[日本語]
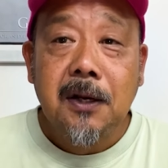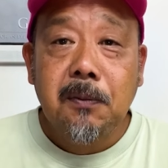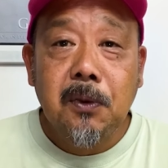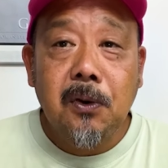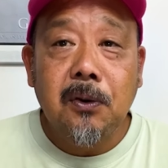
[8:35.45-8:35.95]

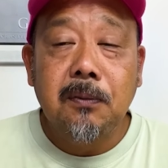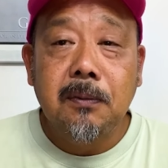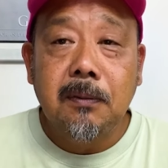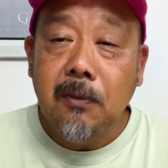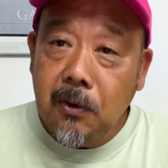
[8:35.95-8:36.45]
も
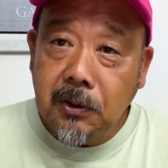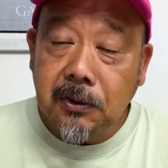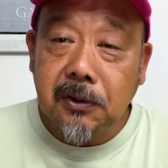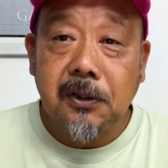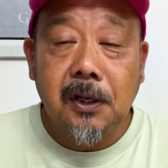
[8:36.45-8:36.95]
う、もうそ
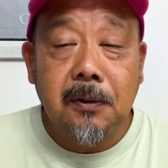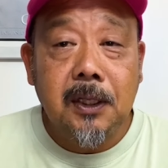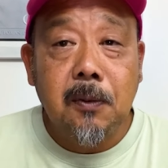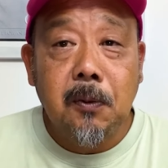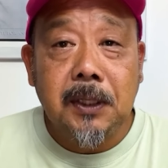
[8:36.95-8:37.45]
ろそろ
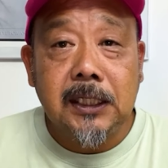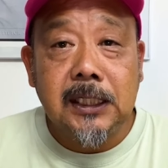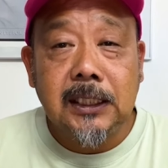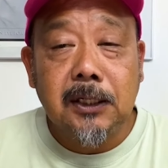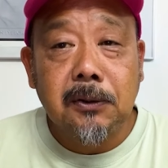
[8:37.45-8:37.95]
でも皆
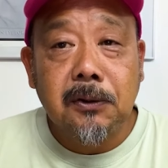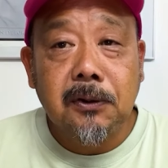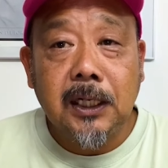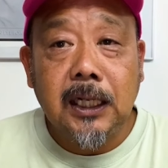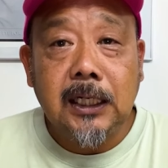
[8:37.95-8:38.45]
さんにはお
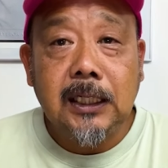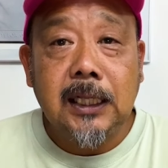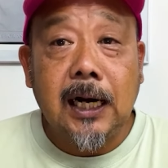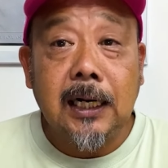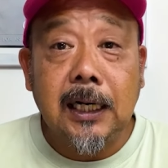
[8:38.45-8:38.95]
届けでき
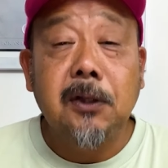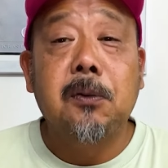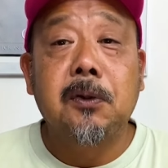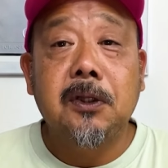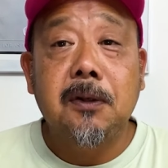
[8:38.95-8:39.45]
たかなと
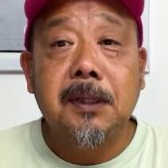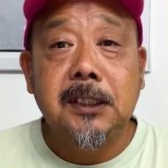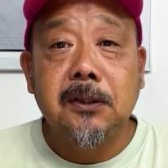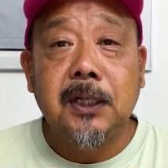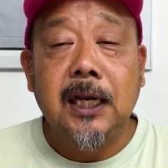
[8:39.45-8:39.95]
思ってま
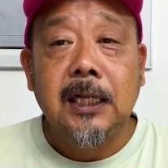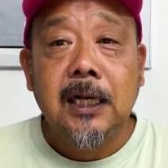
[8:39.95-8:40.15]
すので、